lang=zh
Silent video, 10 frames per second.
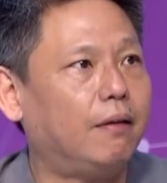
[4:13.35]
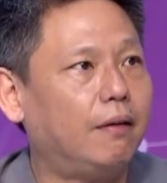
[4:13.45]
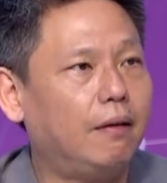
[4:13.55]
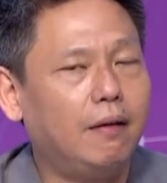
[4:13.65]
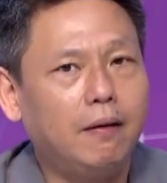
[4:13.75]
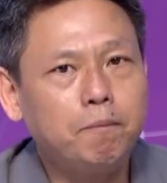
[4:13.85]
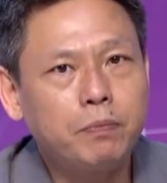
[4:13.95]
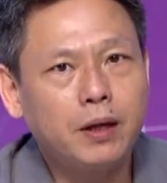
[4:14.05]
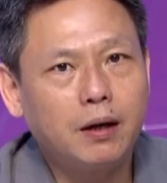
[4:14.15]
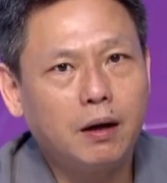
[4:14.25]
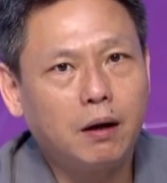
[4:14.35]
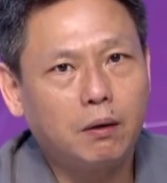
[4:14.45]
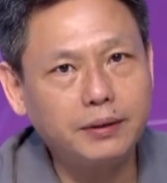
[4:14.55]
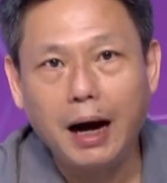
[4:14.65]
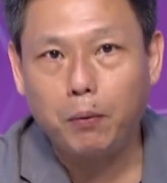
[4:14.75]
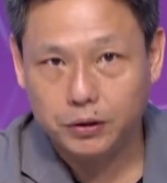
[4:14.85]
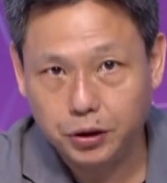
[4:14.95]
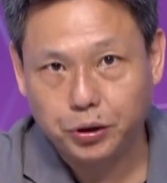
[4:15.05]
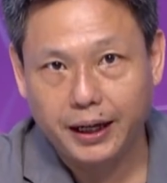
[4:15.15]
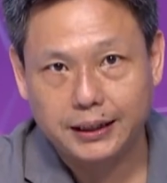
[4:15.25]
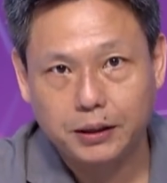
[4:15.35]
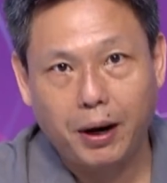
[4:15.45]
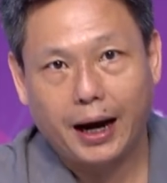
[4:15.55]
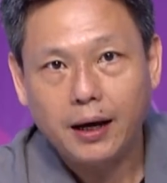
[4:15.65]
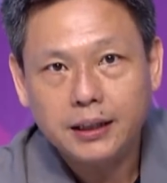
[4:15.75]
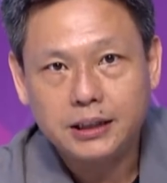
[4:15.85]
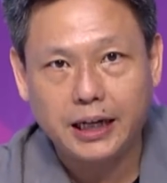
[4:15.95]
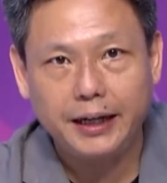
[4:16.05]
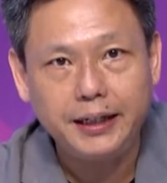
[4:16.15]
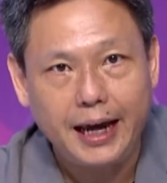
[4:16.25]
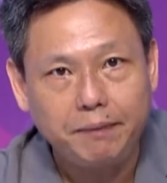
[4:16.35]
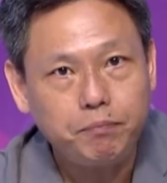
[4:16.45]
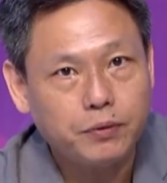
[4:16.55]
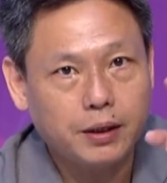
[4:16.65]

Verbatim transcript: 嗯。那我就觉得很奇怪，前天